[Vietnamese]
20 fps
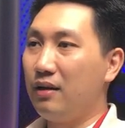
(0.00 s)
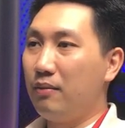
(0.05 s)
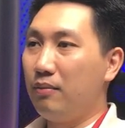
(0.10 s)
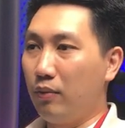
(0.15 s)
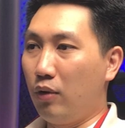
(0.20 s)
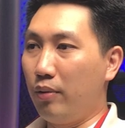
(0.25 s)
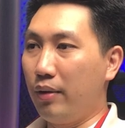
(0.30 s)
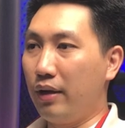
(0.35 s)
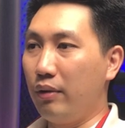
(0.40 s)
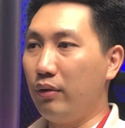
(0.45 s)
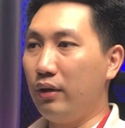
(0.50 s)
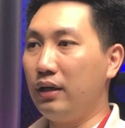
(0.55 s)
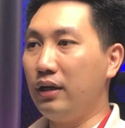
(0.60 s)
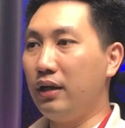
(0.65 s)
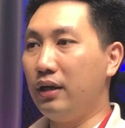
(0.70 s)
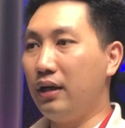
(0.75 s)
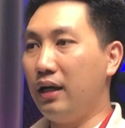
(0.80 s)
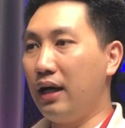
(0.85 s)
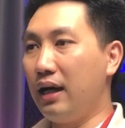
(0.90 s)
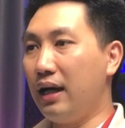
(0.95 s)
một hiệu ứng
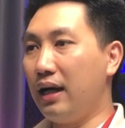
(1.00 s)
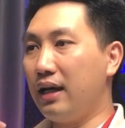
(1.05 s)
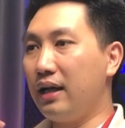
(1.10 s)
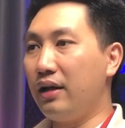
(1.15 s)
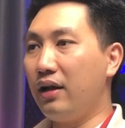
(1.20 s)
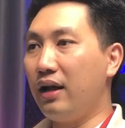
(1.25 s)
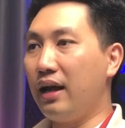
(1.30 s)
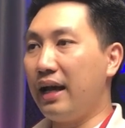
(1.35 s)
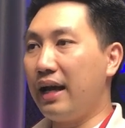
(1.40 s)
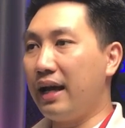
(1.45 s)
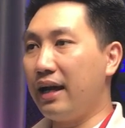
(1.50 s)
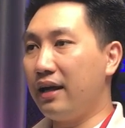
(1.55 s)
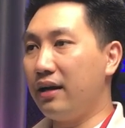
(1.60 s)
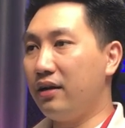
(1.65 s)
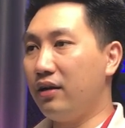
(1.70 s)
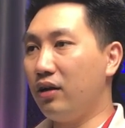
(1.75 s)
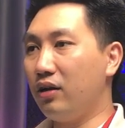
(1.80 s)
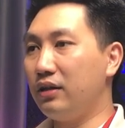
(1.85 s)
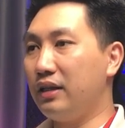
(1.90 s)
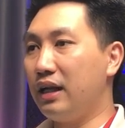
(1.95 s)
nữa đó là
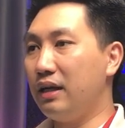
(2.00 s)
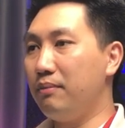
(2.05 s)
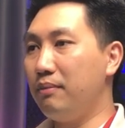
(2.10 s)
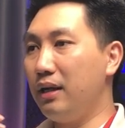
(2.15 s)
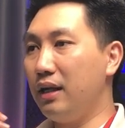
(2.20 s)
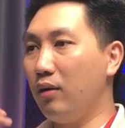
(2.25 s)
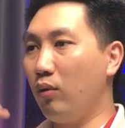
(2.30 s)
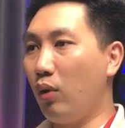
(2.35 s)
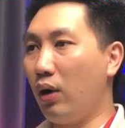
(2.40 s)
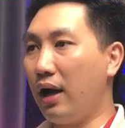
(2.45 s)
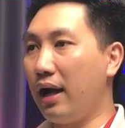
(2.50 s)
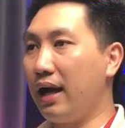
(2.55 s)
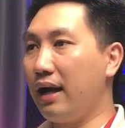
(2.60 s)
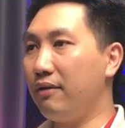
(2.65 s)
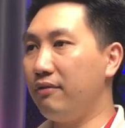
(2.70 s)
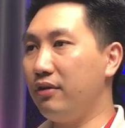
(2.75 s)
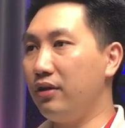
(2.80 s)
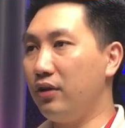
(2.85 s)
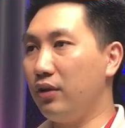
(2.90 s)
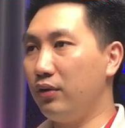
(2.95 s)
nó có thể biến hóa
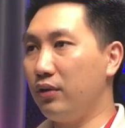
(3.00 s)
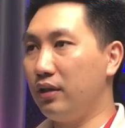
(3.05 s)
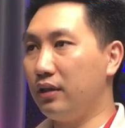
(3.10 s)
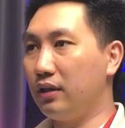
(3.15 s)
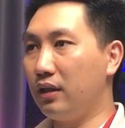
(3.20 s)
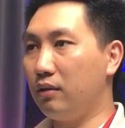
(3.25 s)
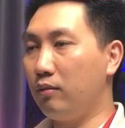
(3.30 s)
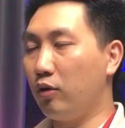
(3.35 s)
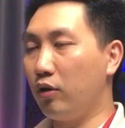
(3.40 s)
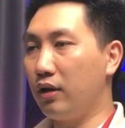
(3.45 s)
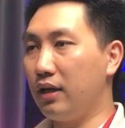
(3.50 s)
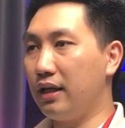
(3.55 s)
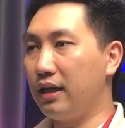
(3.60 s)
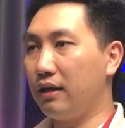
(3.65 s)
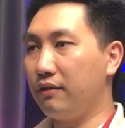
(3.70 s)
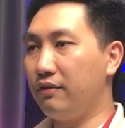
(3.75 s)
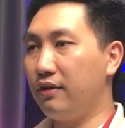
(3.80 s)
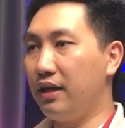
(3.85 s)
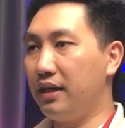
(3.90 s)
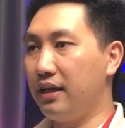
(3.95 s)
ví dụ như từ một cái ly cà
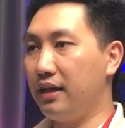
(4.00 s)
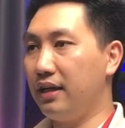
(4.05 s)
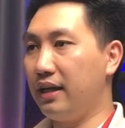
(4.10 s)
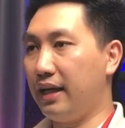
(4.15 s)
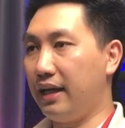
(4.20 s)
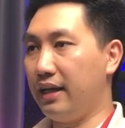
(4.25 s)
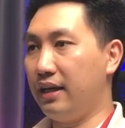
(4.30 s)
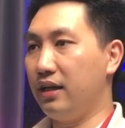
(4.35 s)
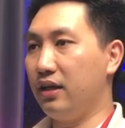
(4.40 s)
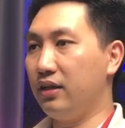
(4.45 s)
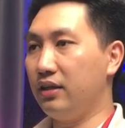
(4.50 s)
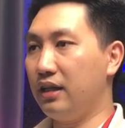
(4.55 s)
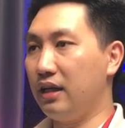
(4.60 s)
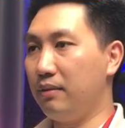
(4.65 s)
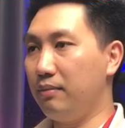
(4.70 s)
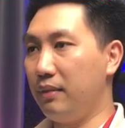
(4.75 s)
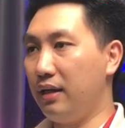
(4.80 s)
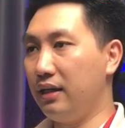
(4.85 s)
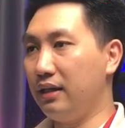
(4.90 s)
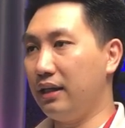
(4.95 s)
phê như thế này có thể
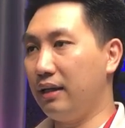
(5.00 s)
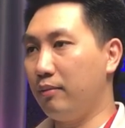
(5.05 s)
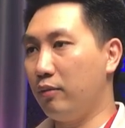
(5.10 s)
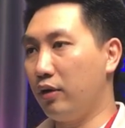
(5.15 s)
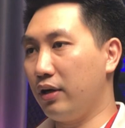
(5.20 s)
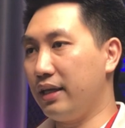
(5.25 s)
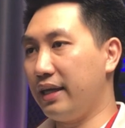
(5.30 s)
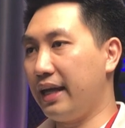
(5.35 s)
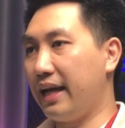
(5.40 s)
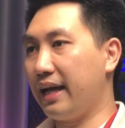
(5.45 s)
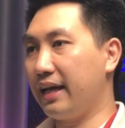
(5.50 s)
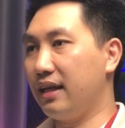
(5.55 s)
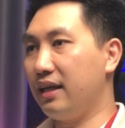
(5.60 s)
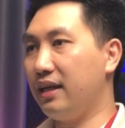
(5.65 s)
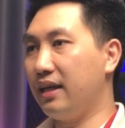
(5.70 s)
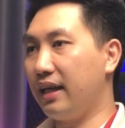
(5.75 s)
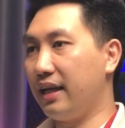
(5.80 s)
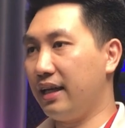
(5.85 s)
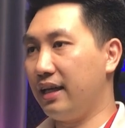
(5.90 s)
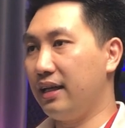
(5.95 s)
biến thành một cái dạng như thế
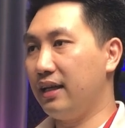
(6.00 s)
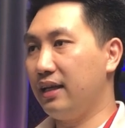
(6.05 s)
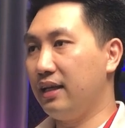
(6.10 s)
này